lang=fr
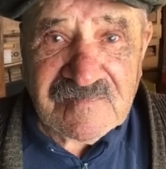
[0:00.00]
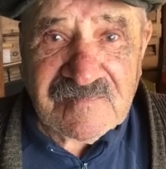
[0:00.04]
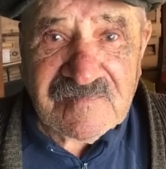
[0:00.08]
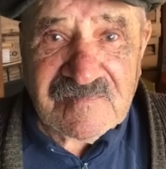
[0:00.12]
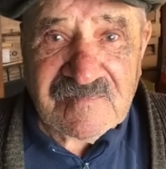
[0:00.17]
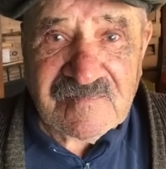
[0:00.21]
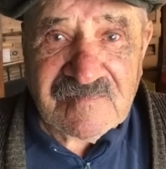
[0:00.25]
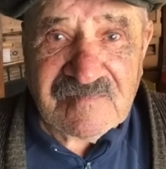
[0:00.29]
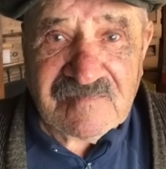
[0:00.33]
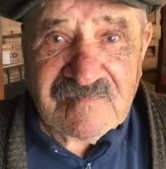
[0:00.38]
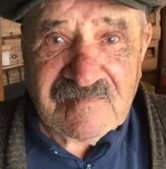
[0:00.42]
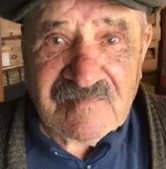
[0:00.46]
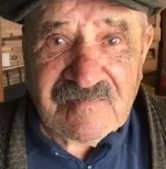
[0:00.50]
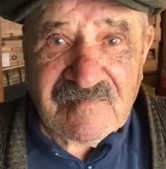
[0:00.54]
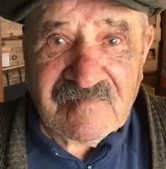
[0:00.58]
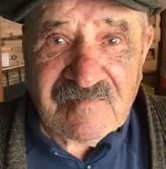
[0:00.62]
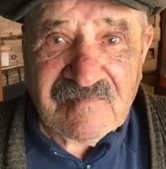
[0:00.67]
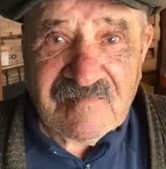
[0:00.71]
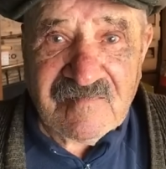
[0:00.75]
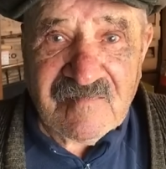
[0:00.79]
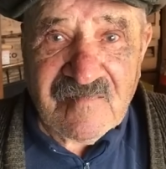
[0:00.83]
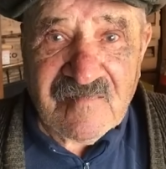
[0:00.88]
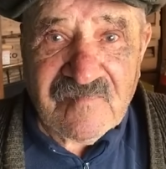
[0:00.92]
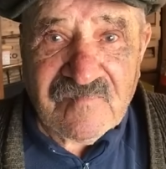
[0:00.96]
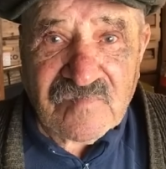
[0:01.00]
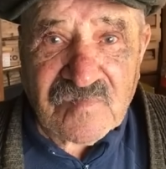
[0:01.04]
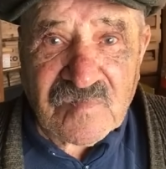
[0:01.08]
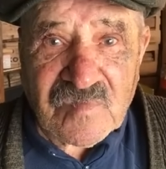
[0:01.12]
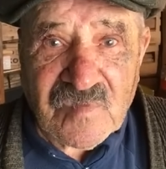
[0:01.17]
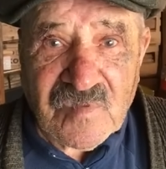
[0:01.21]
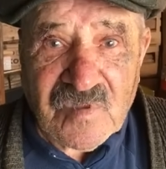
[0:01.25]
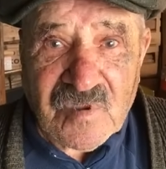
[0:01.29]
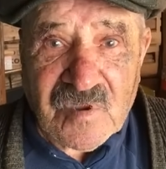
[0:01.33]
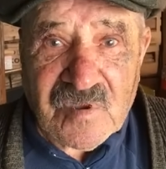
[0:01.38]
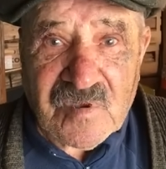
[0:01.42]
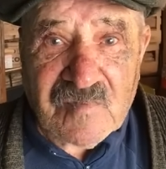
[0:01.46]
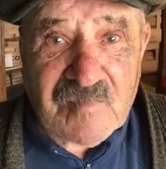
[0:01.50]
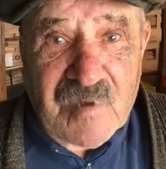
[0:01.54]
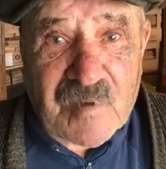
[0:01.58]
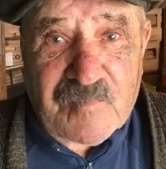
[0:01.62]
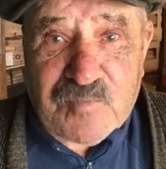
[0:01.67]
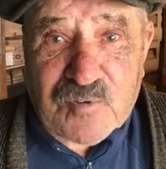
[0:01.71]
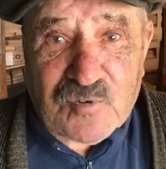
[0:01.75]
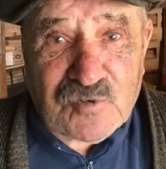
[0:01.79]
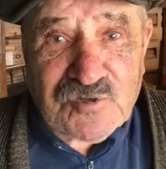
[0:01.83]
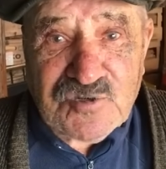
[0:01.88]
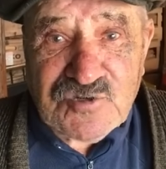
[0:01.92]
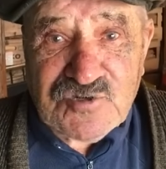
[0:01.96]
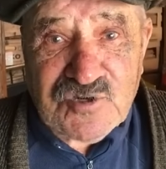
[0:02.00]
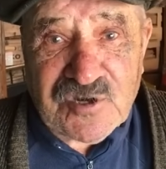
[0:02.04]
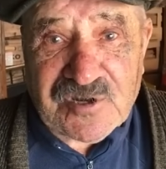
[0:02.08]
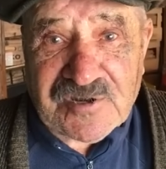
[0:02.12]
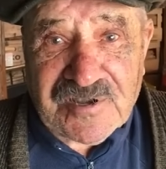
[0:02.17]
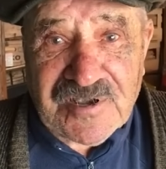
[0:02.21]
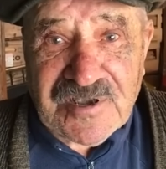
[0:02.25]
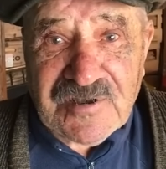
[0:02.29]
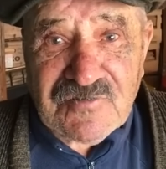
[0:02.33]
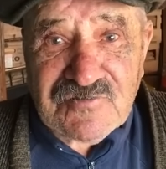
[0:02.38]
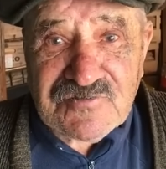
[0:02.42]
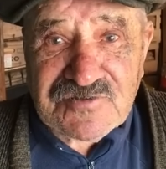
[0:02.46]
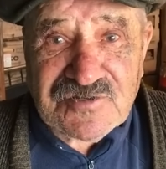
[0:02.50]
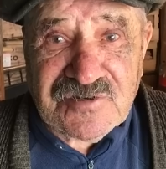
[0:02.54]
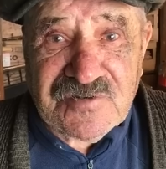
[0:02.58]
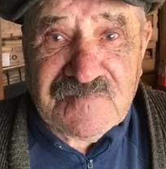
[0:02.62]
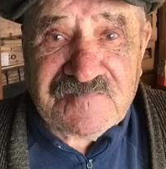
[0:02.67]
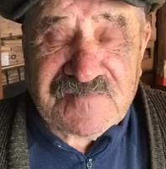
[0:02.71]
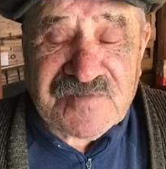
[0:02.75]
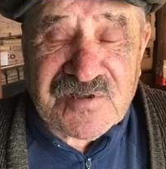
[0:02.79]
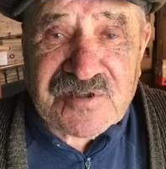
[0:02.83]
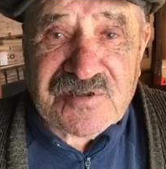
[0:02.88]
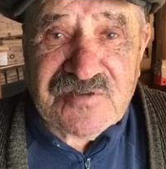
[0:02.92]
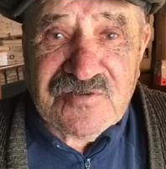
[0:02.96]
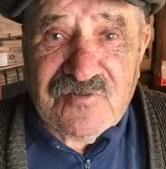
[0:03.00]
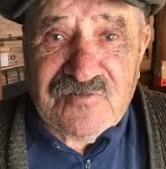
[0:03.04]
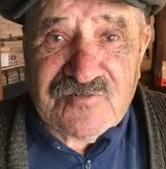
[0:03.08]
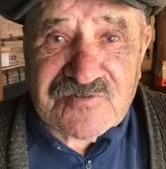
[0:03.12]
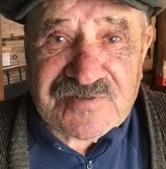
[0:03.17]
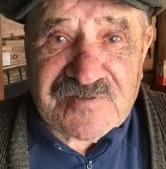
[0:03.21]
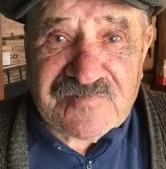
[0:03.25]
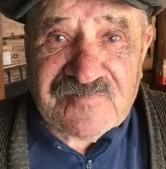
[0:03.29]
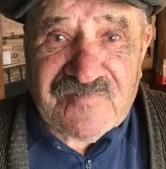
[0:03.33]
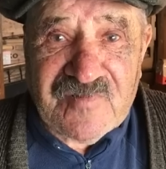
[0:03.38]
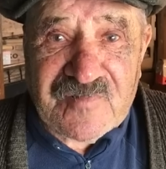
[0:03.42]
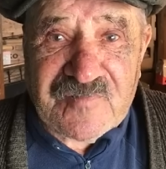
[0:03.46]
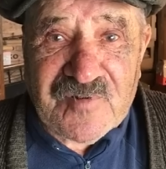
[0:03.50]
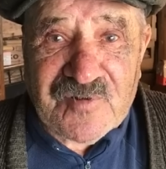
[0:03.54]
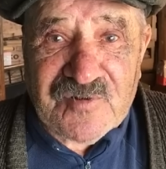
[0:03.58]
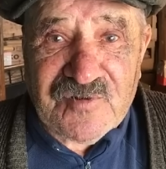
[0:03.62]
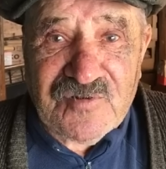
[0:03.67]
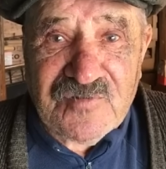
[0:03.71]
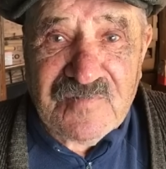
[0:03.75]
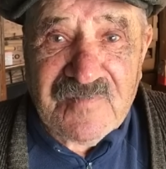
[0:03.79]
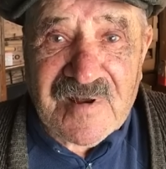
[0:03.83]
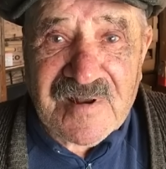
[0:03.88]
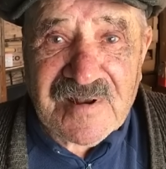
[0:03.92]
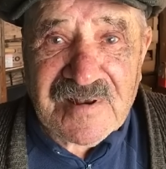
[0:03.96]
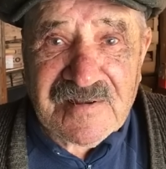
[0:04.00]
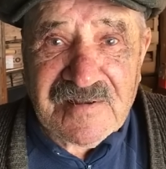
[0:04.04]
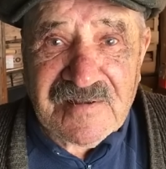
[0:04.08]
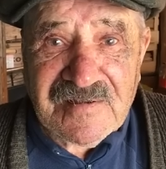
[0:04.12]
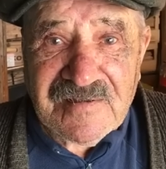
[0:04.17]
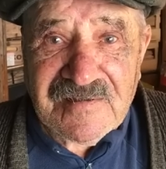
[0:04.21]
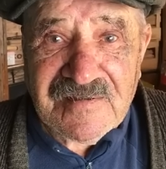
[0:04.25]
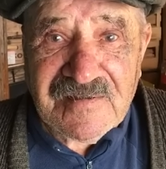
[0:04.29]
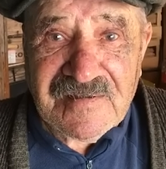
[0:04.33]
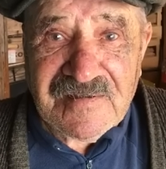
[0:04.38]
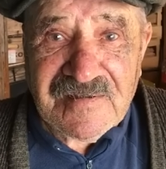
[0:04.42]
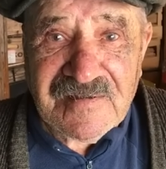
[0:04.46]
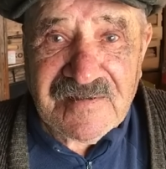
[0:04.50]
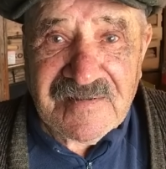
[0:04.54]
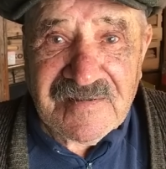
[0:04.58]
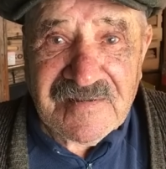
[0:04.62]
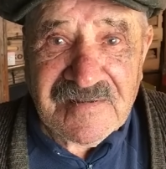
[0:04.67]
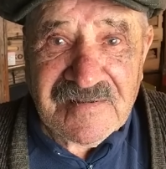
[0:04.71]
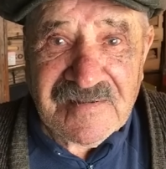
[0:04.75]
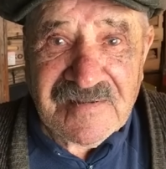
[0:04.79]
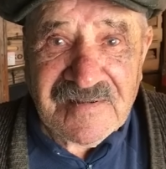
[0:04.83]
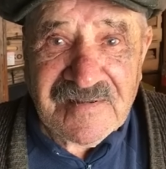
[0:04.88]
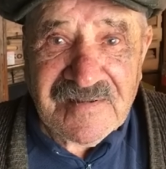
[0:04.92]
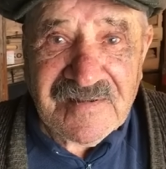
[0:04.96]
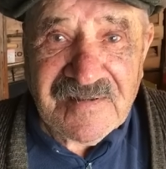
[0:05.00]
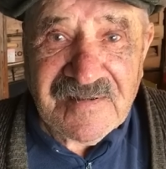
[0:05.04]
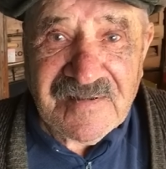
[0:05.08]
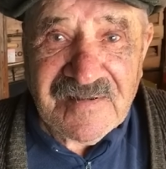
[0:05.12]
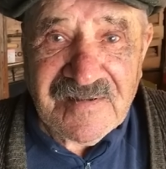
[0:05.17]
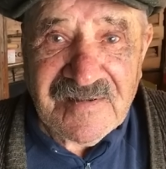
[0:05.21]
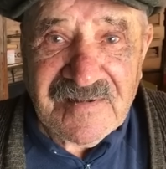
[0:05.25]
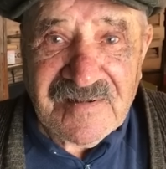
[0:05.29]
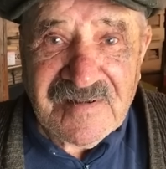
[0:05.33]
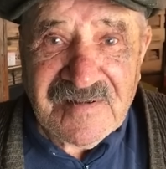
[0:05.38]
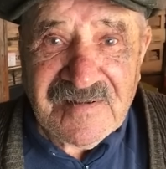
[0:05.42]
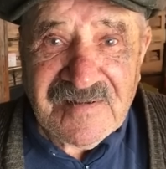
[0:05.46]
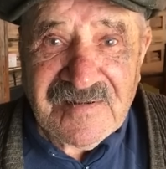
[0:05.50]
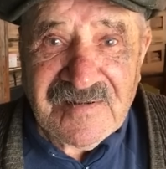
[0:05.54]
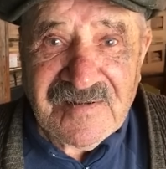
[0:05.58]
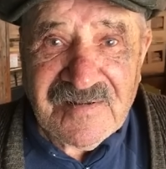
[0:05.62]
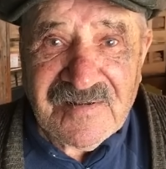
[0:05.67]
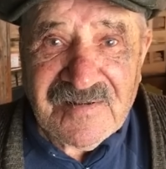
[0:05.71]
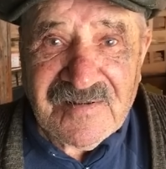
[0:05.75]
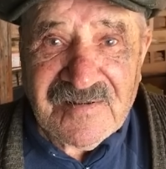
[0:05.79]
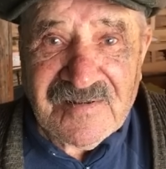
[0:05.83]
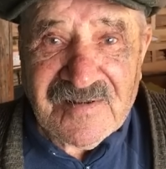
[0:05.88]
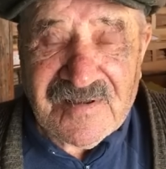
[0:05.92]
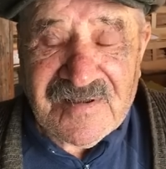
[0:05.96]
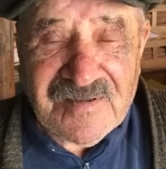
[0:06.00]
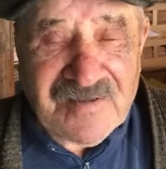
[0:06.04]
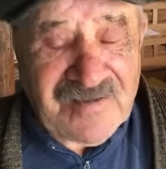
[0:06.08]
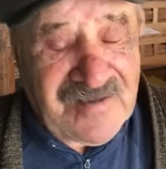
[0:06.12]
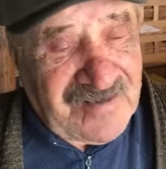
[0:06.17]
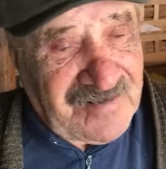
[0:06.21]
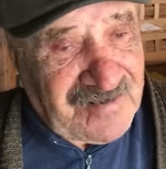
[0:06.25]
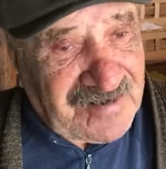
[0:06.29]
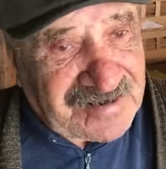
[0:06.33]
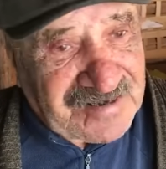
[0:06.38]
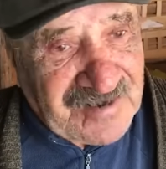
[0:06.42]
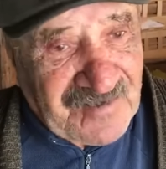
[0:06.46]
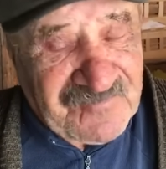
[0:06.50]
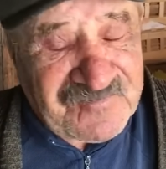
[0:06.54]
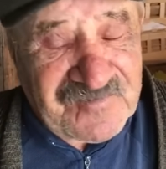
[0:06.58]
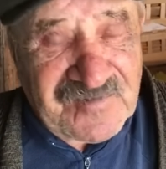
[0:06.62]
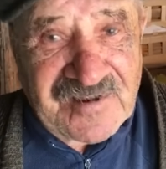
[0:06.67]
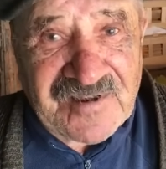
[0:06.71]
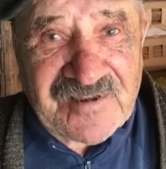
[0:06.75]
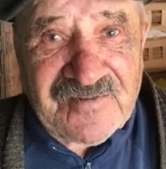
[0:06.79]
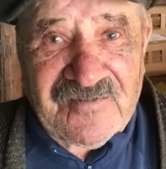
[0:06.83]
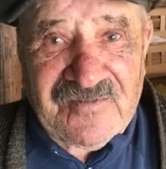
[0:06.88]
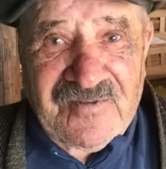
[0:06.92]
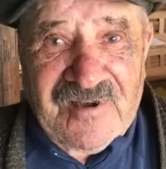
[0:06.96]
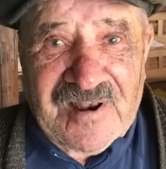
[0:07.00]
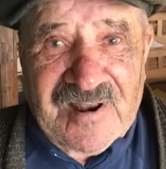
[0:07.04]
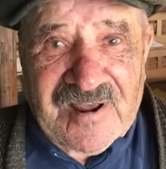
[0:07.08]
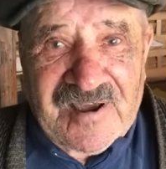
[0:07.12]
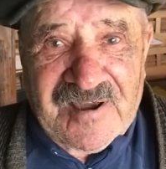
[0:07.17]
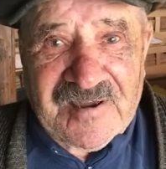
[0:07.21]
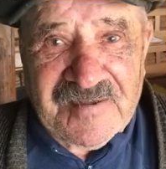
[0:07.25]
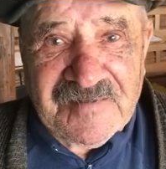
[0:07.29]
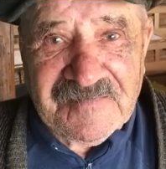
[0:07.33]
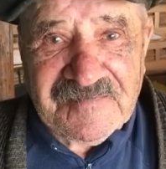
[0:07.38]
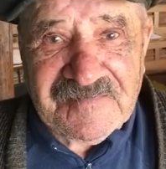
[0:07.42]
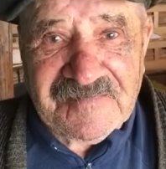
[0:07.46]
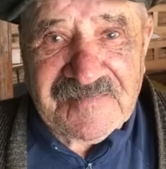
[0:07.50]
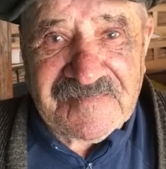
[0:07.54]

Et pour digérer ben Pour digérer aussi, une petite nioule, ça fait pas du mal. Donc dans le café euh, ça euh, fait Voilà.